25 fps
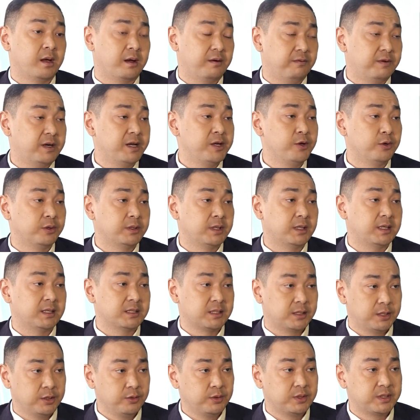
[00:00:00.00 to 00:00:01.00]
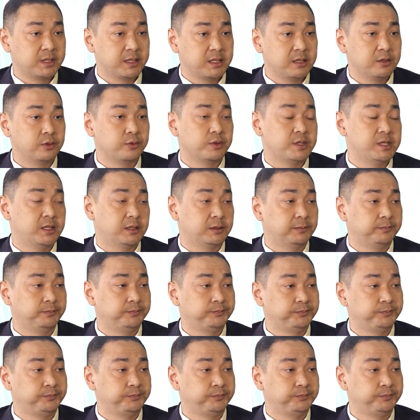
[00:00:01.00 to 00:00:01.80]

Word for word: в районах, остаются не у дел.